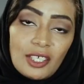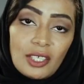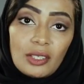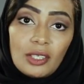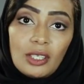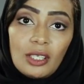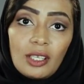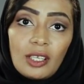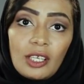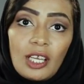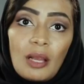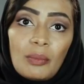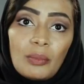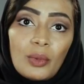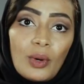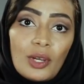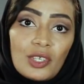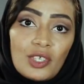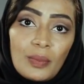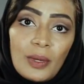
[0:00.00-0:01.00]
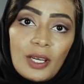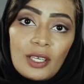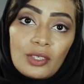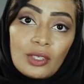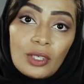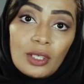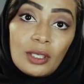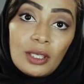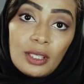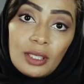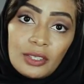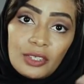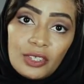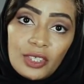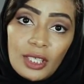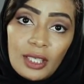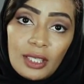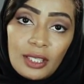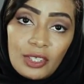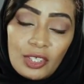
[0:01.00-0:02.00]
لا يستطيع القيام بواجباته
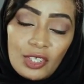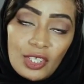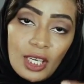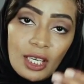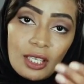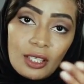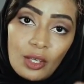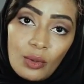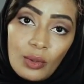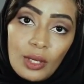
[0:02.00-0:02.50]
تجاه